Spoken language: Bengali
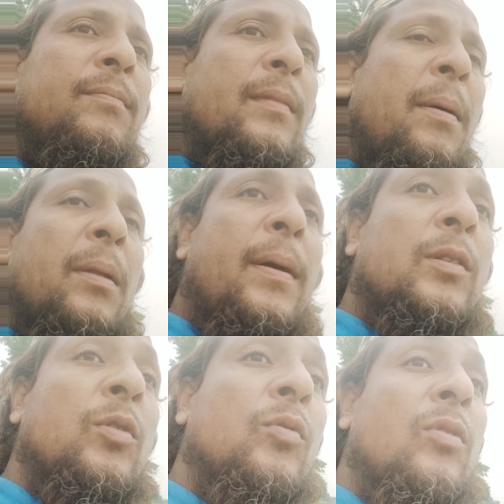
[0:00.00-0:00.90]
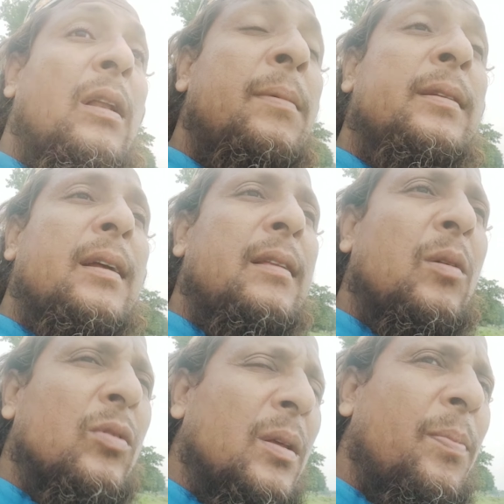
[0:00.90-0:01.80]
আমরা পাচক তো নামাজ আদায়
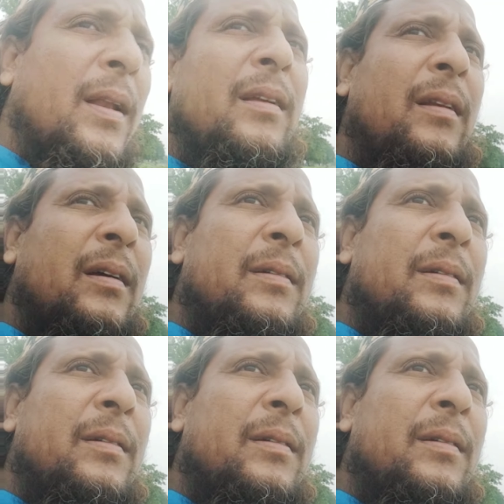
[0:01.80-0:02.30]
করতে পারি না